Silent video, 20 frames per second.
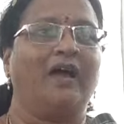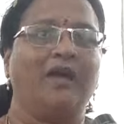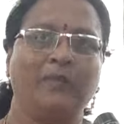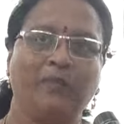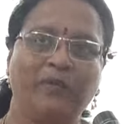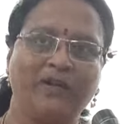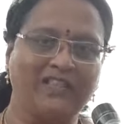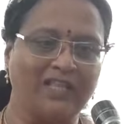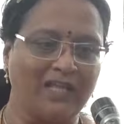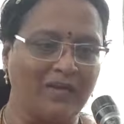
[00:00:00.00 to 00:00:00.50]

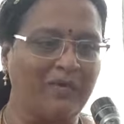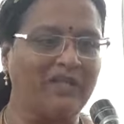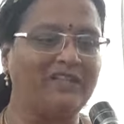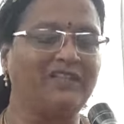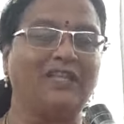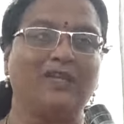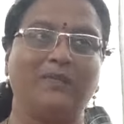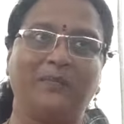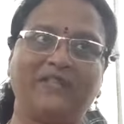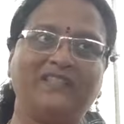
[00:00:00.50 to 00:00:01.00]
ఇప్పుడు
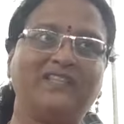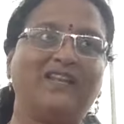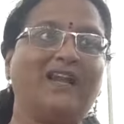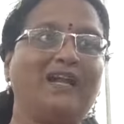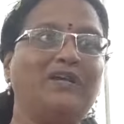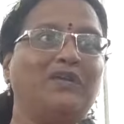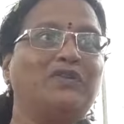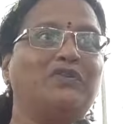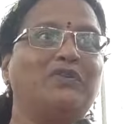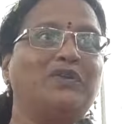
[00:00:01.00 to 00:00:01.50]
తిరుపతి తిరుపతి
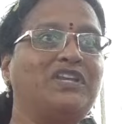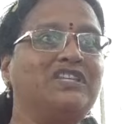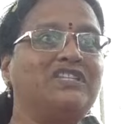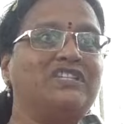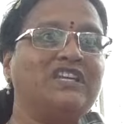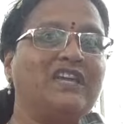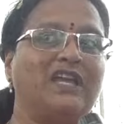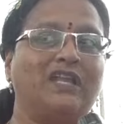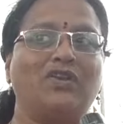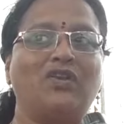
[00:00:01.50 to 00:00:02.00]
లడ్డు
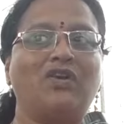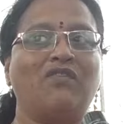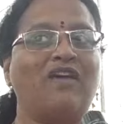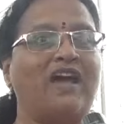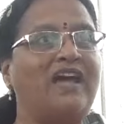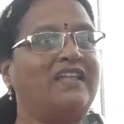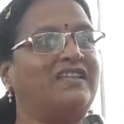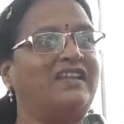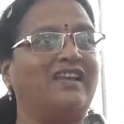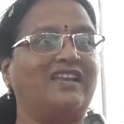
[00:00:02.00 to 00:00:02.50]
గురించి ఎన్నో
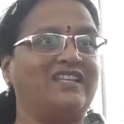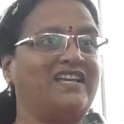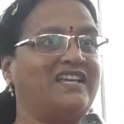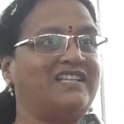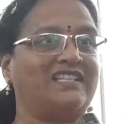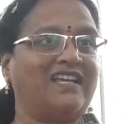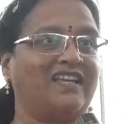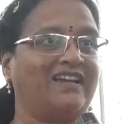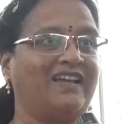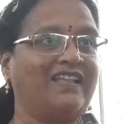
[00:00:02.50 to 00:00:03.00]
వాదనలు
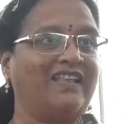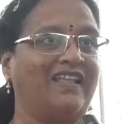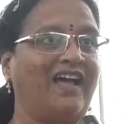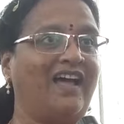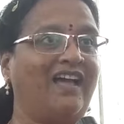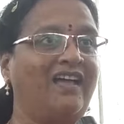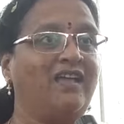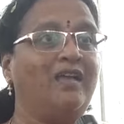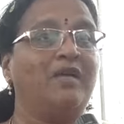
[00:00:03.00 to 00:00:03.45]
చేశారు కదా